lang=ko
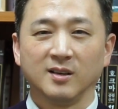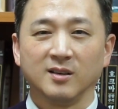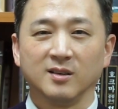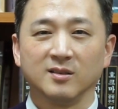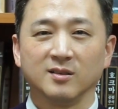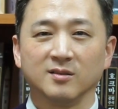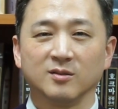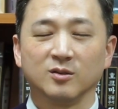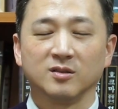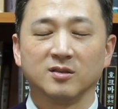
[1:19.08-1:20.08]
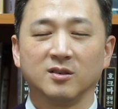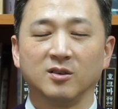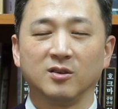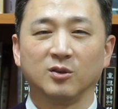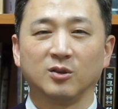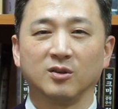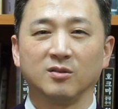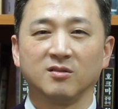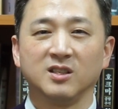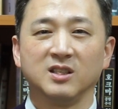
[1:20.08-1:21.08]
어, 그런
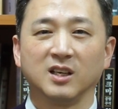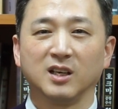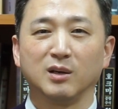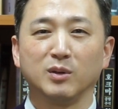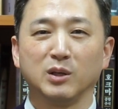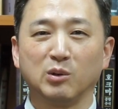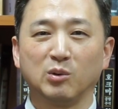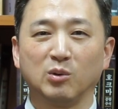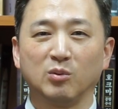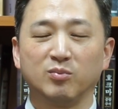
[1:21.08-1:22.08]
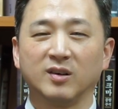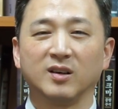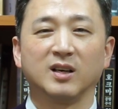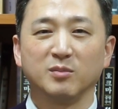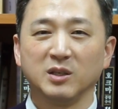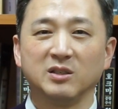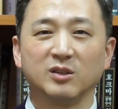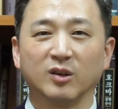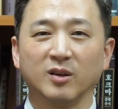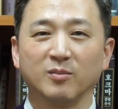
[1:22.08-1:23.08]
어떤 긴장감이 있고 불안감이
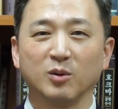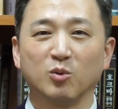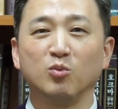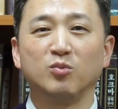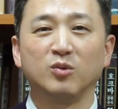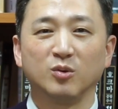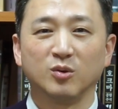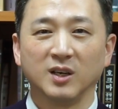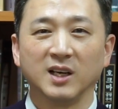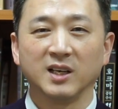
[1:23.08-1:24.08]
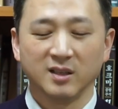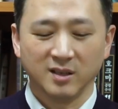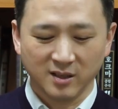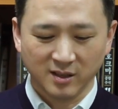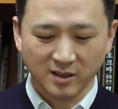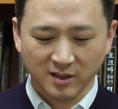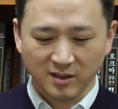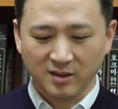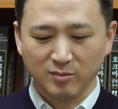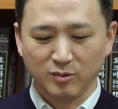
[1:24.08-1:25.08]
있어야만 공부를 하게 되기
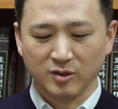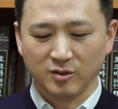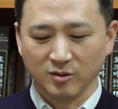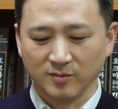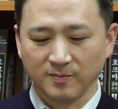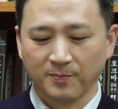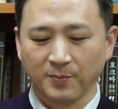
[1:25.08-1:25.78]
때문이죠.